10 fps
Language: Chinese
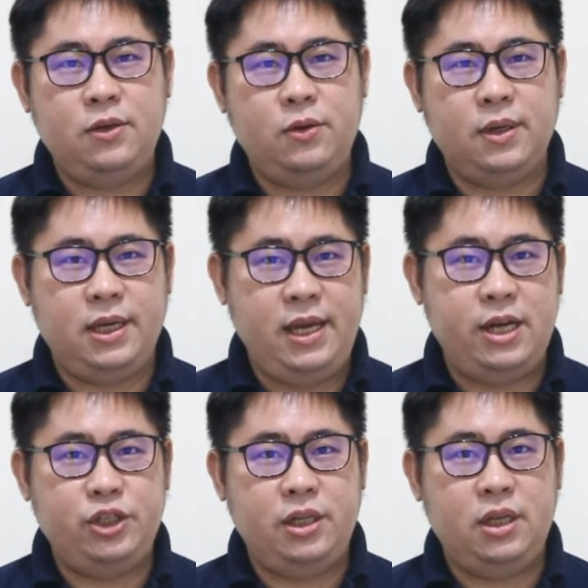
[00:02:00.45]
孔肯
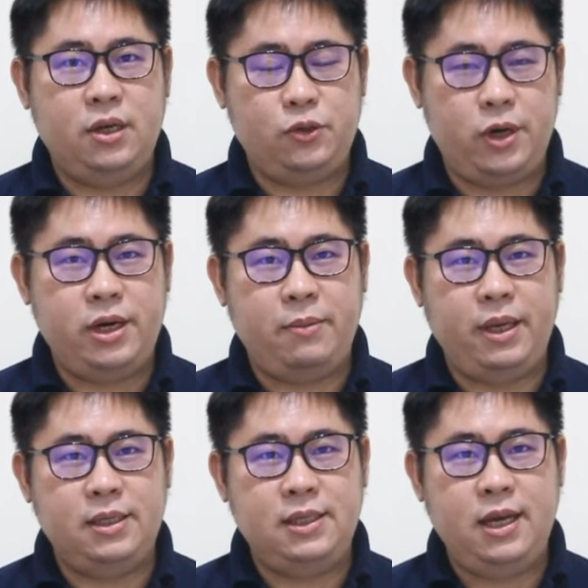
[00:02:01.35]
亚症的传染
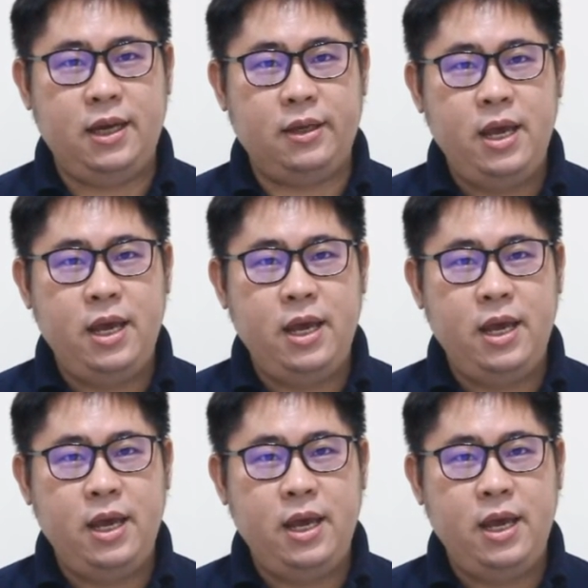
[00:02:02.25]
媒介。